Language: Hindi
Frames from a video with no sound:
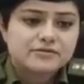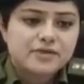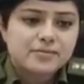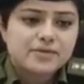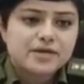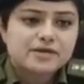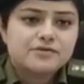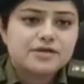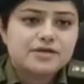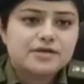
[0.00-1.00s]
तो वहाँ पे
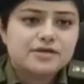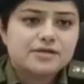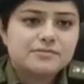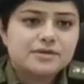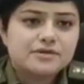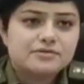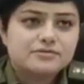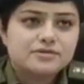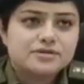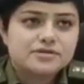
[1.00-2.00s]
रेगुलेट करने में
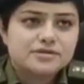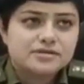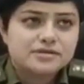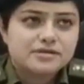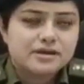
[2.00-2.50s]
थोड़ी सी